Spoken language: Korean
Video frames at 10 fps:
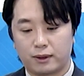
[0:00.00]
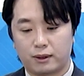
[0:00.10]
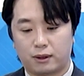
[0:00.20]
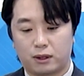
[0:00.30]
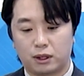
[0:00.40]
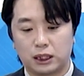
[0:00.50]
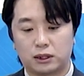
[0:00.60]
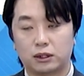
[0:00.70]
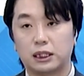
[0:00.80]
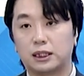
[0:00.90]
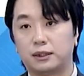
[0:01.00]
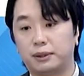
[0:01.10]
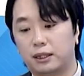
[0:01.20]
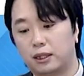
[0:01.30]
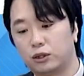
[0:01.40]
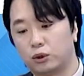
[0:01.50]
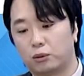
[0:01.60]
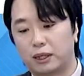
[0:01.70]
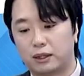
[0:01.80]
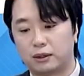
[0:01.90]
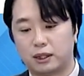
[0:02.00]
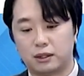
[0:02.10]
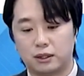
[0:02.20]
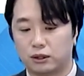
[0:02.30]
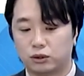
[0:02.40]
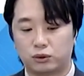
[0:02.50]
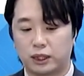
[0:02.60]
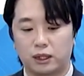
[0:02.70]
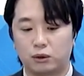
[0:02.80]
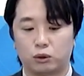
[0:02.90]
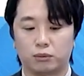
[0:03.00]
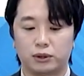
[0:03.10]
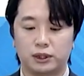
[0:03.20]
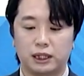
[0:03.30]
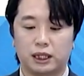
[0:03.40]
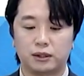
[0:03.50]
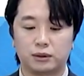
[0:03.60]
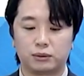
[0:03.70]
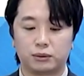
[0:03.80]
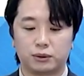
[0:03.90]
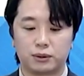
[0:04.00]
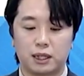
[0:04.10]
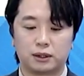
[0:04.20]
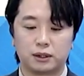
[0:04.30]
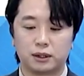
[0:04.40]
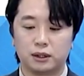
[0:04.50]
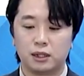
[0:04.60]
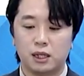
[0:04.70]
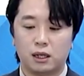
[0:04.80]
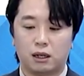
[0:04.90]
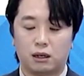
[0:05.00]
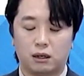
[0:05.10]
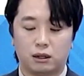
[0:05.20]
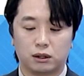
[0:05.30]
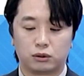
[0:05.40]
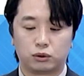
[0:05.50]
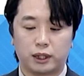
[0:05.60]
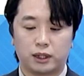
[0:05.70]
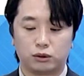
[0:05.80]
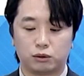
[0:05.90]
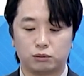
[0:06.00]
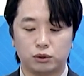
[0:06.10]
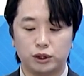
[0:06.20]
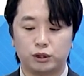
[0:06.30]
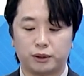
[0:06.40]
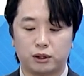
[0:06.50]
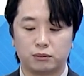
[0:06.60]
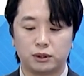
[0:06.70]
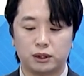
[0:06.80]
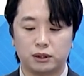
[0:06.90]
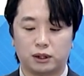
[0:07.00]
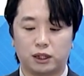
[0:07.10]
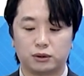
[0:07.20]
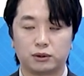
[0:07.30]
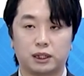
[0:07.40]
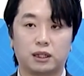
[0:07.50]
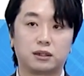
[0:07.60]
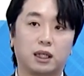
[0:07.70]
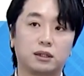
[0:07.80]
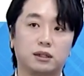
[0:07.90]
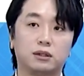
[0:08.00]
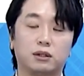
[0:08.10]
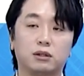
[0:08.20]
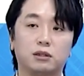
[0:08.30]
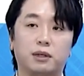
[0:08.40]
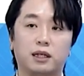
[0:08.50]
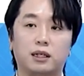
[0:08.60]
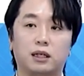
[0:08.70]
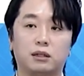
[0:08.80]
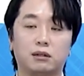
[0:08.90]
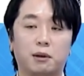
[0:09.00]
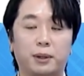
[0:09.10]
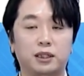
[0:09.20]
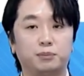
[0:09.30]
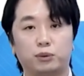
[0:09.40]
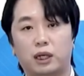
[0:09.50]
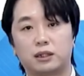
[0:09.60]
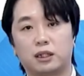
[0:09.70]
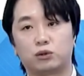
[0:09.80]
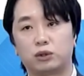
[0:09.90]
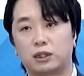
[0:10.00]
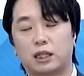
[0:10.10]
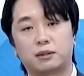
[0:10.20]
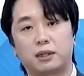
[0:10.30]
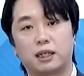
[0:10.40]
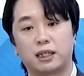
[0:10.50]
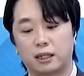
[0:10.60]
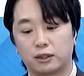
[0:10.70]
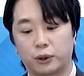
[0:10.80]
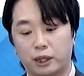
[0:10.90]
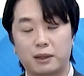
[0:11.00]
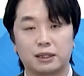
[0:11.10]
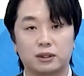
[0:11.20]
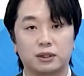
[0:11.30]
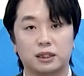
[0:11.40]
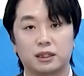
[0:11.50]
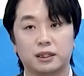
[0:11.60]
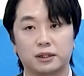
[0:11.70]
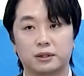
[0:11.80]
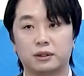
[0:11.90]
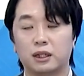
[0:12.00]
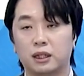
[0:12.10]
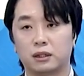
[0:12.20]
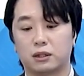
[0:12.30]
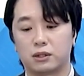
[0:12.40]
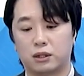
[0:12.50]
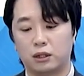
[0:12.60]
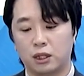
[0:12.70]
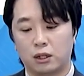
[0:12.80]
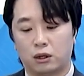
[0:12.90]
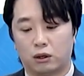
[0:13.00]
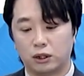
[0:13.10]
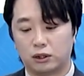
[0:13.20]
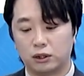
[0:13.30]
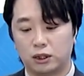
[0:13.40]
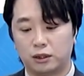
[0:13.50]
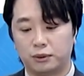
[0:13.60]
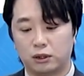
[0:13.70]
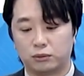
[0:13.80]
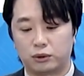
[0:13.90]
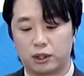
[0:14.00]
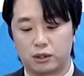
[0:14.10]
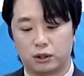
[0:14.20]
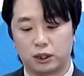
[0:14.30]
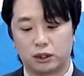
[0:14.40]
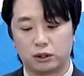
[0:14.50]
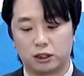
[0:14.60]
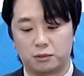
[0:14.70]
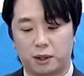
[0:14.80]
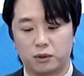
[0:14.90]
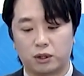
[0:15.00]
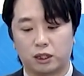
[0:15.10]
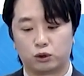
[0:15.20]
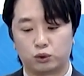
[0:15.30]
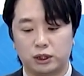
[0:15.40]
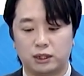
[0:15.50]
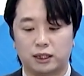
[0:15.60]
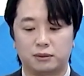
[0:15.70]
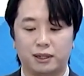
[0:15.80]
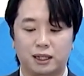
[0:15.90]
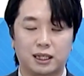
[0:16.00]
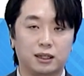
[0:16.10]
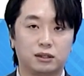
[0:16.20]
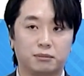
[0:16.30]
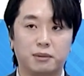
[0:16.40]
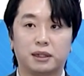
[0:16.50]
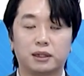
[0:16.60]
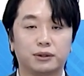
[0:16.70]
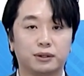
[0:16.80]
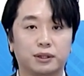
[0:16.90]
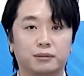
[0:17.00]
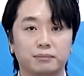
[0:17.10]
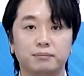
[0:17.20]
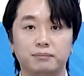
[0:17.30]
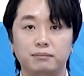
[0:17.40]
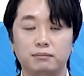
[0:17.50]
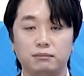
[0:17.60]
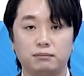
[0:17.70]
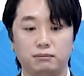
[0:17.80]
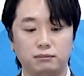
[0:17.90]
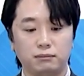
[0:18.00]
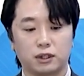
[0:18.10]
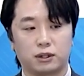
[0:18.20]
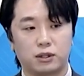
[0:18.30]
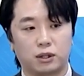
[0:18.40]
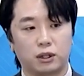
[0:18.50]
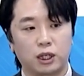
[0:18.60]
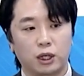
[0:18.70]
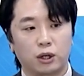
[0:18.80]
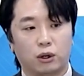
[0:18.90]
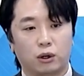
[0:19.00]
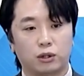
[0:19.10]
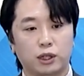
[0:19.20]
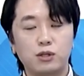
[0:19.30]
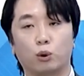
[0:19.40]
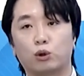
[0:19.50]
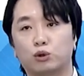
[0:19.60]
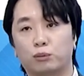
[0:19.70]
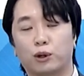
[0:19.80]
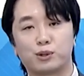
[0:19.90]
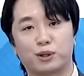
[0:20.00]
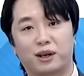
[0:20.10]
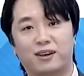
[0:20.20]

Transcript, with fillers: 2021년도 막 이럴 때는요, 투자해갖고 돈 벌 시기가 아니었고, 사실은, 투자해가지고 물릴 수밖에 없는 시기여가지고, 제가 그 당시에는 현금화해라, 현금화 80%까지 해라, 주식 사지 마라는 이야기를 되게 많이 했던 시기예요. 그래서, 2021년부터 해서 2023년까지 주식 사지 마라는 이야기를 정말 많이 했거든요. 그래서, 그래서 욕을 좀 먹었어요.